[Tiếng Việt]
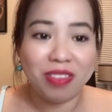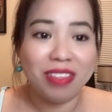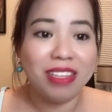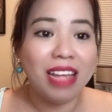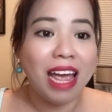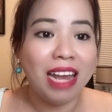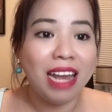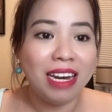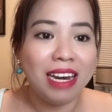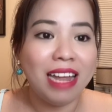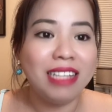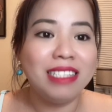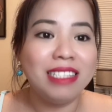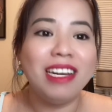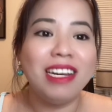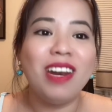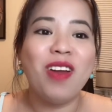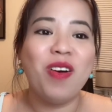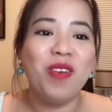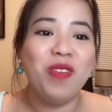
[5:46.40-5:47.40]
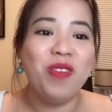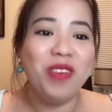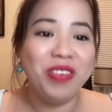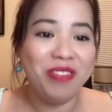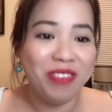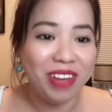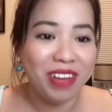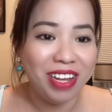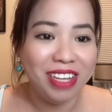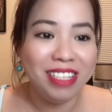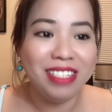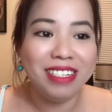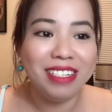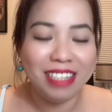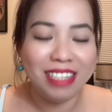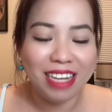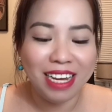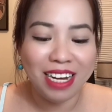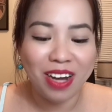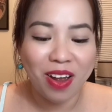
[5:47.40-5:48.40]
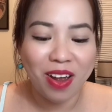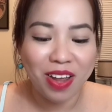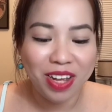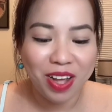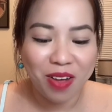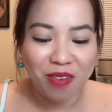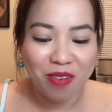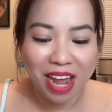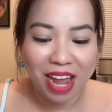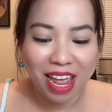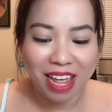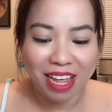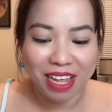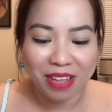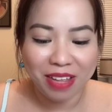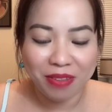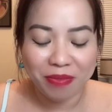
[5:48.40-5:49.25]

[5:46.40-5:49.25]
anh đã xin lỗi quý vị trước khi nói câu này